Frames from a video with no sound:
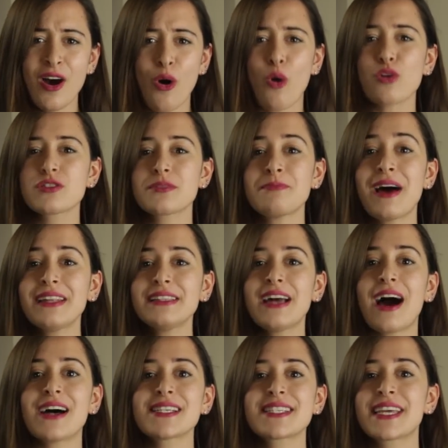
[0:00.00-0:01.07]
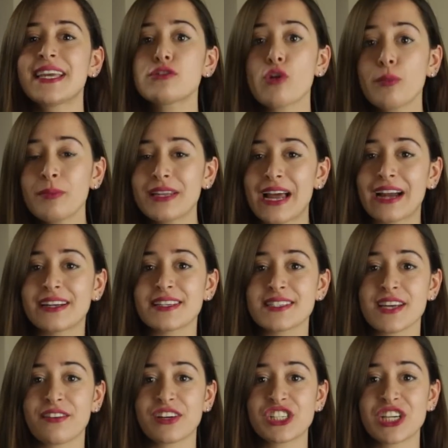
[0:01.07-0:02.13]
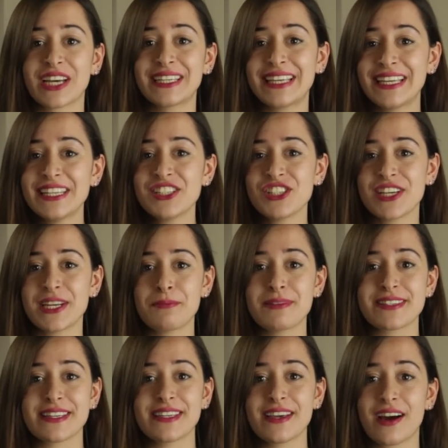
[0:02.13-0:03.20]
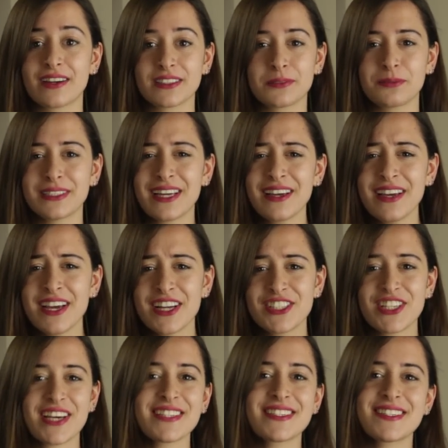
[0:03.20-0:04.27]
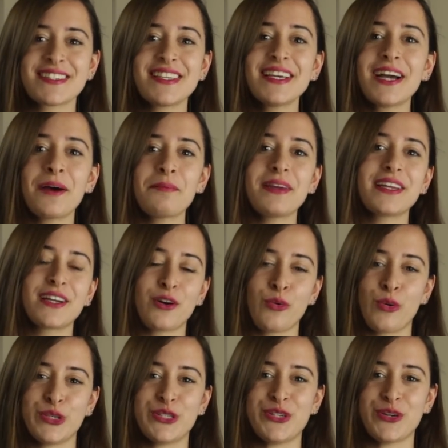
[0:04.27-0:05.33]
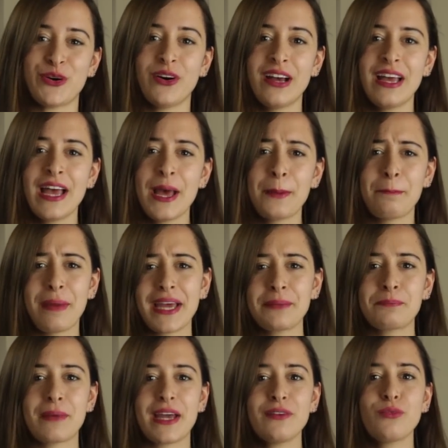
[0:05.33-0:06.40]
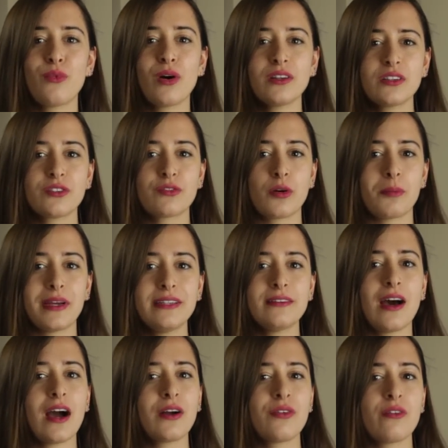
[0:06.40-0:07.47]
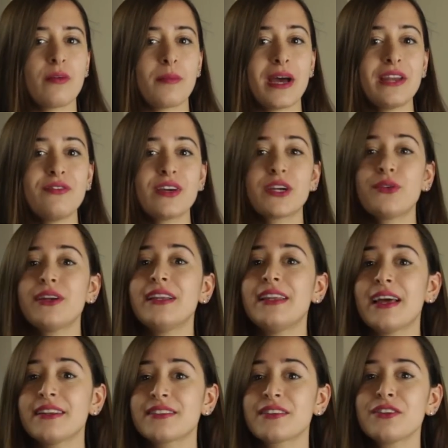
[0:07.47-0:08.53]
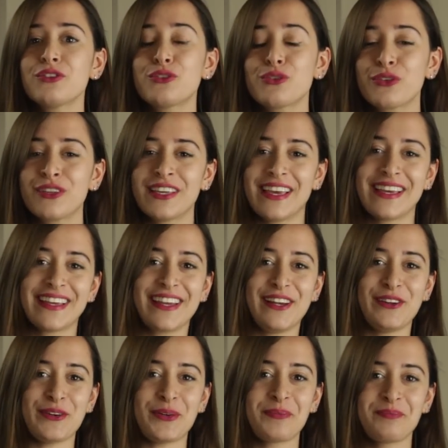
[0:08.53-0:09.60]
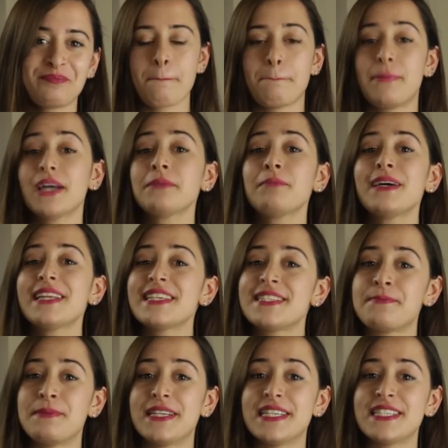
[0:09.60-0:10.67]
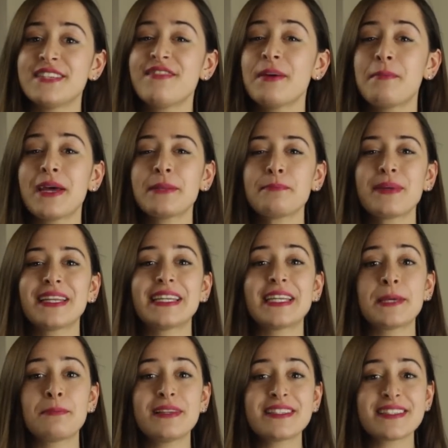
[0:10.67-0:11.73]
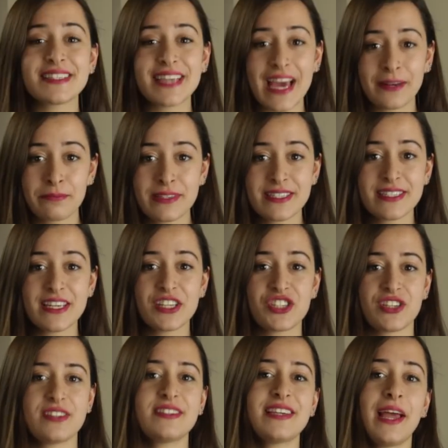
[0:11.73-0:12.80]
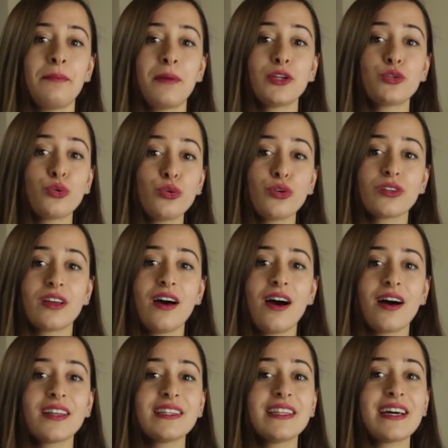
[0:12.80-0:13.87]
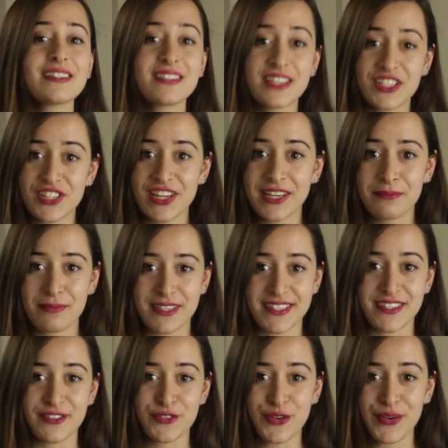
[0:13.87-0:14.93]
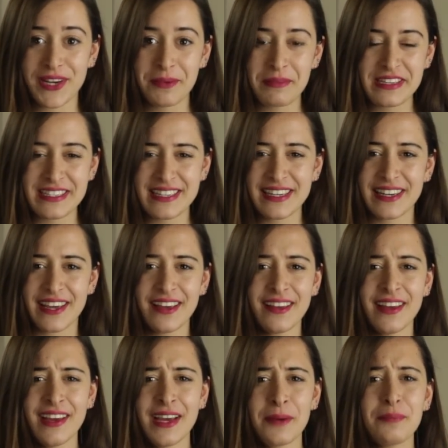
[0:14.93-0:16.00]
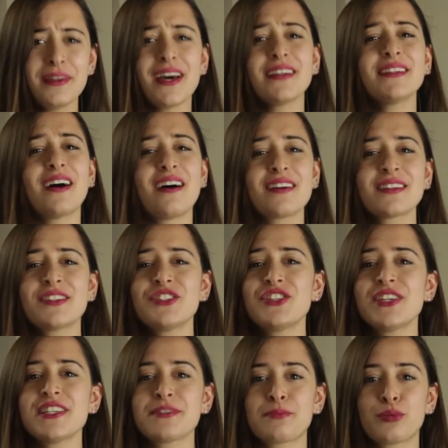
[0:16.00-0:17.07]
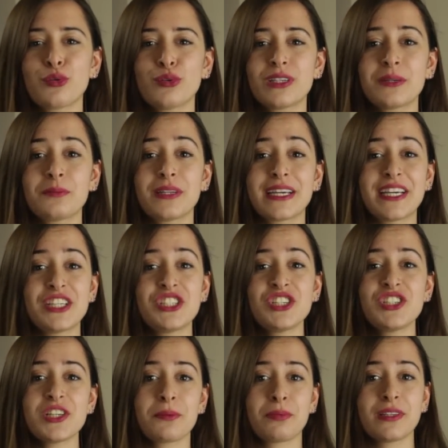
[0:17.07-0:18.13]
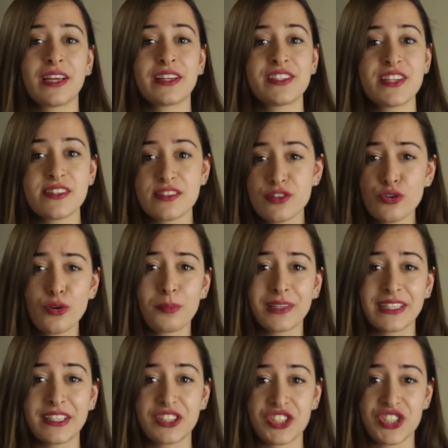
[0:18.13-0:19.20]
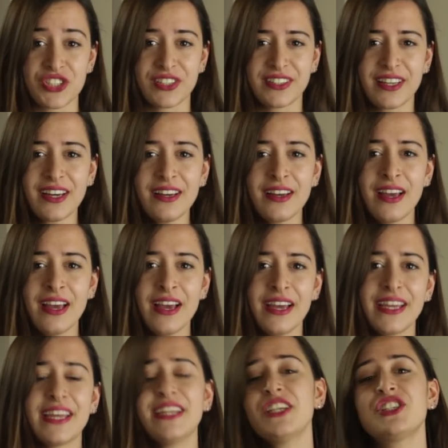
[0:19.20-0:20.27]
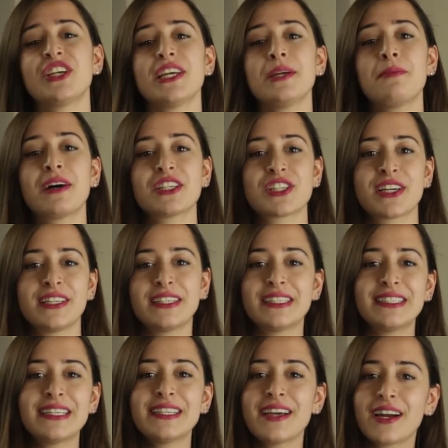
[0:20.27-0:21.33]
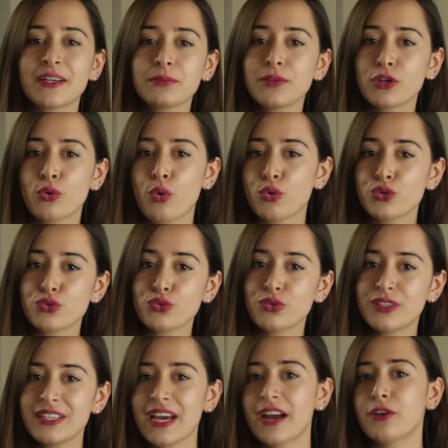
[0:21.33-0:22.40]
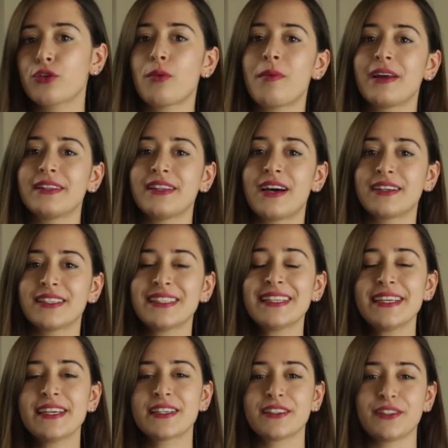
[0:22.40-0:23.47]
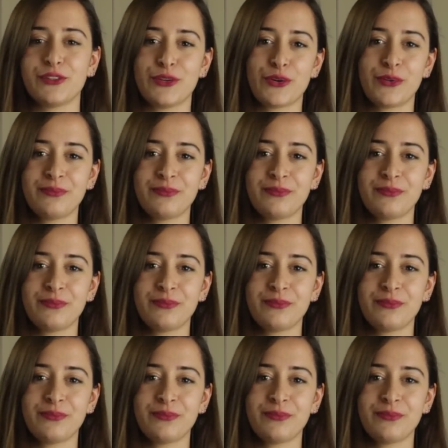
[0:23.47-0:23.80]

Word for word: Osmanlı askeri zombilerle savaşan Yeniçerimizin yardımına Justice League Amerika koşuyor. Batman, Wonder Woman, Aquaman ve Green Lantern Türkiye'ye geliyor. Batman esprisi ve Batman'in iblisi yenmesi için Selma Tolon'a Allah'a secde etmesini söylemesiyle bir anda 6. His programına geçiş yapılan çizgi romanın dışında Yeniçeri başkalarının yardımına koştuğu diğer romanlarda da yer alıyor.